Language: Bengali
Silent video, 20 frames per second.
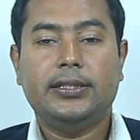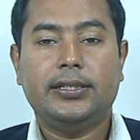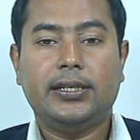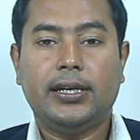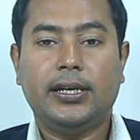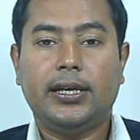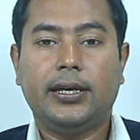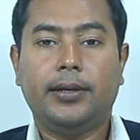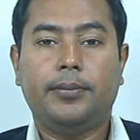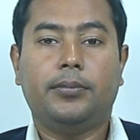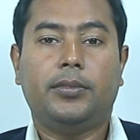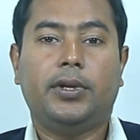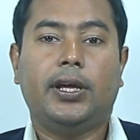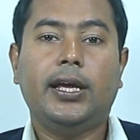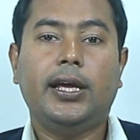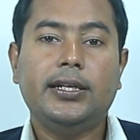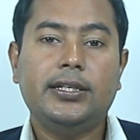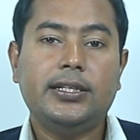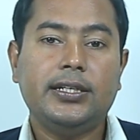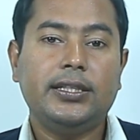যে
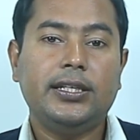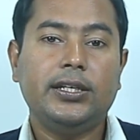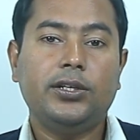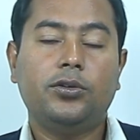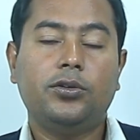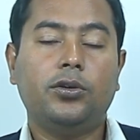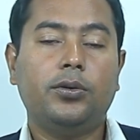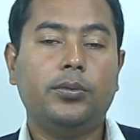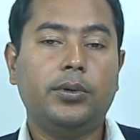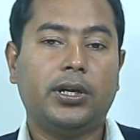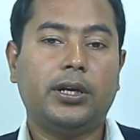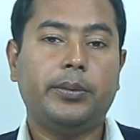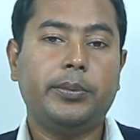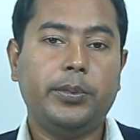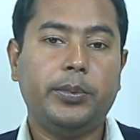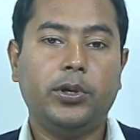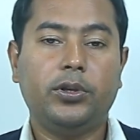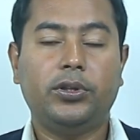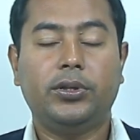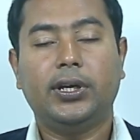এই যে দীর্ঘ একটা
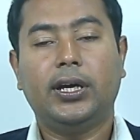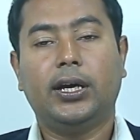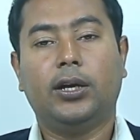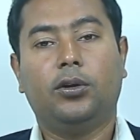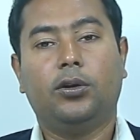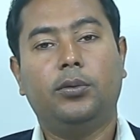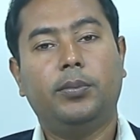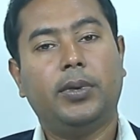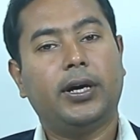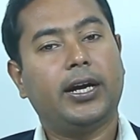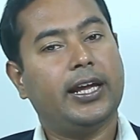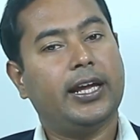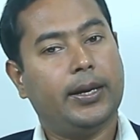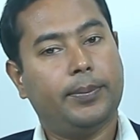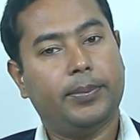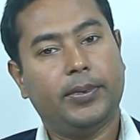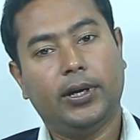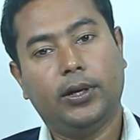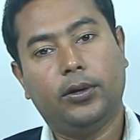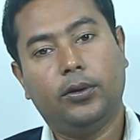বিরতি গেল বা
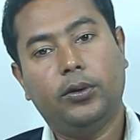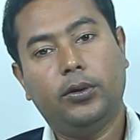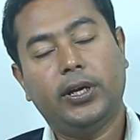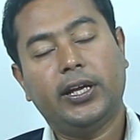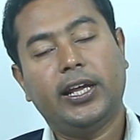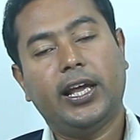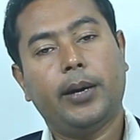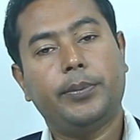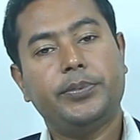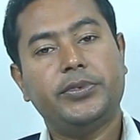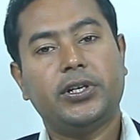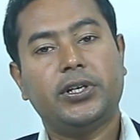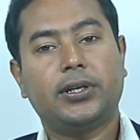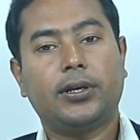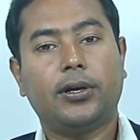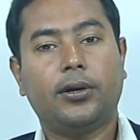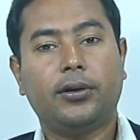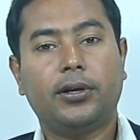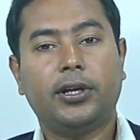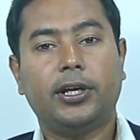গ্যাপ গেল এই গ্যাপ যাওয়ার
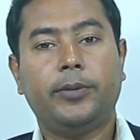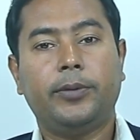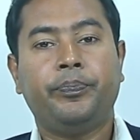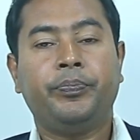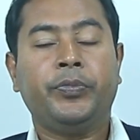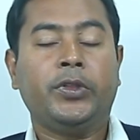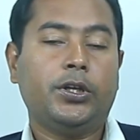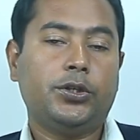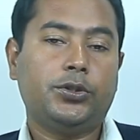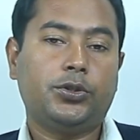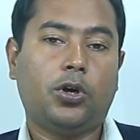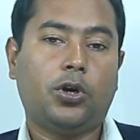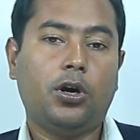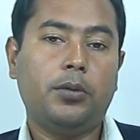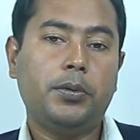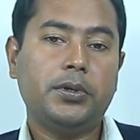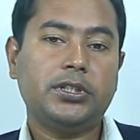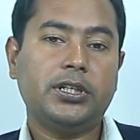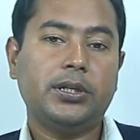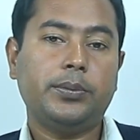কারণে
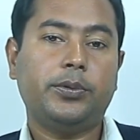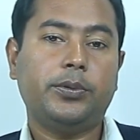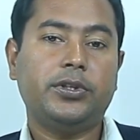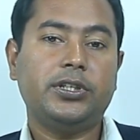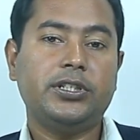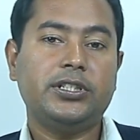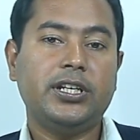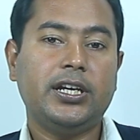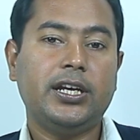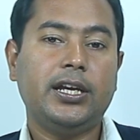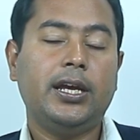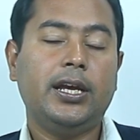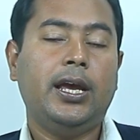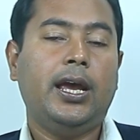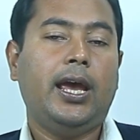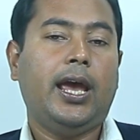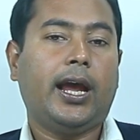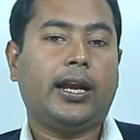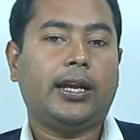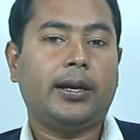সহবাসের প্রতি যে
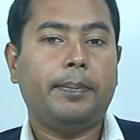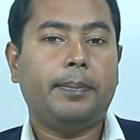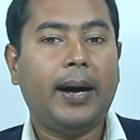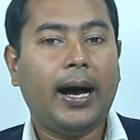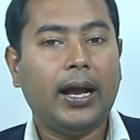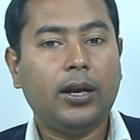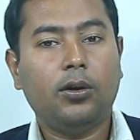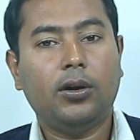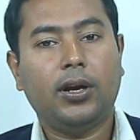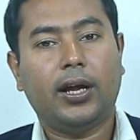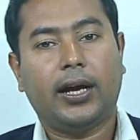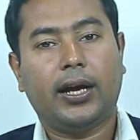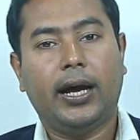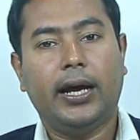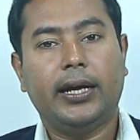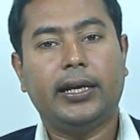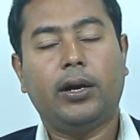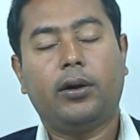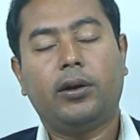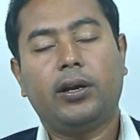একটা ভালো লাগা
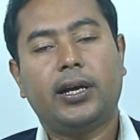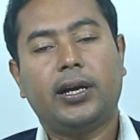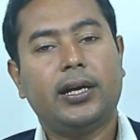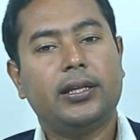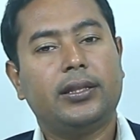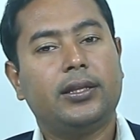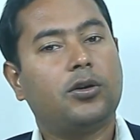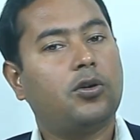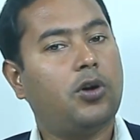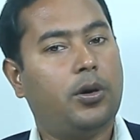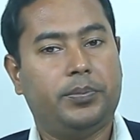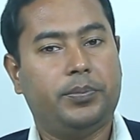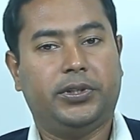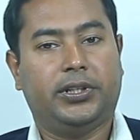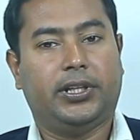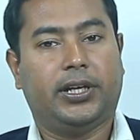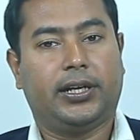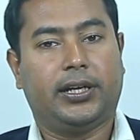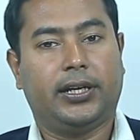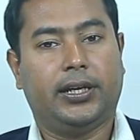এটা অনেক ক্ষেত্রে কমতে
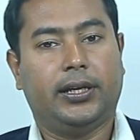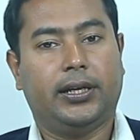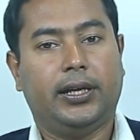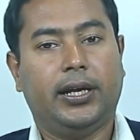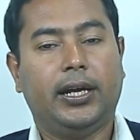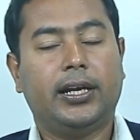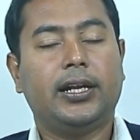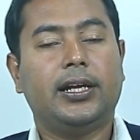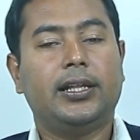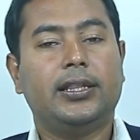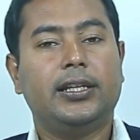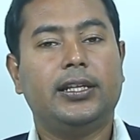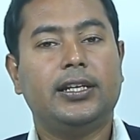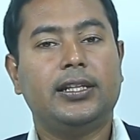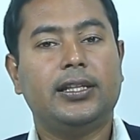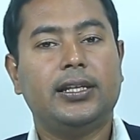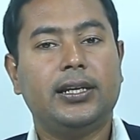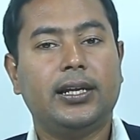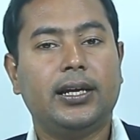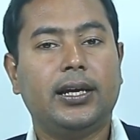থাকে এটা দিনে
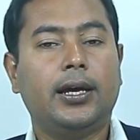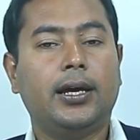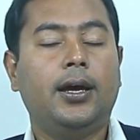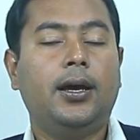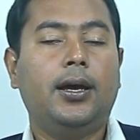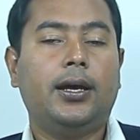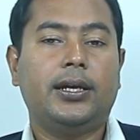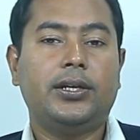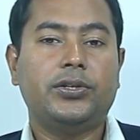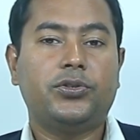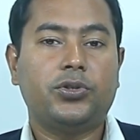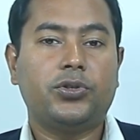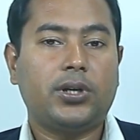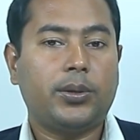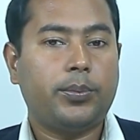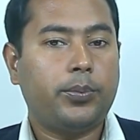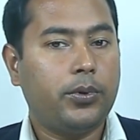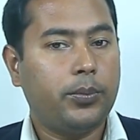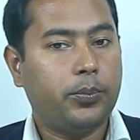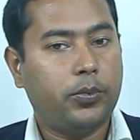দিনে কিছুটা
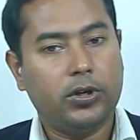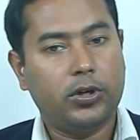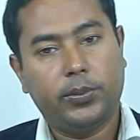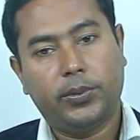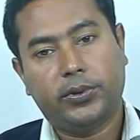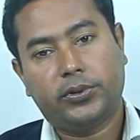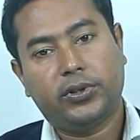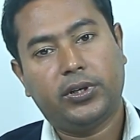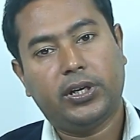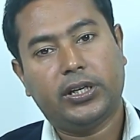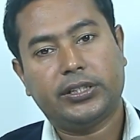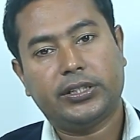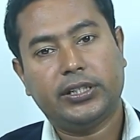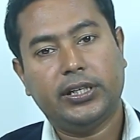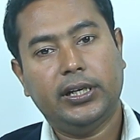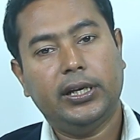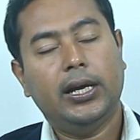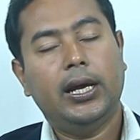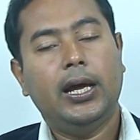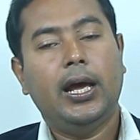পরিবর্তন আসে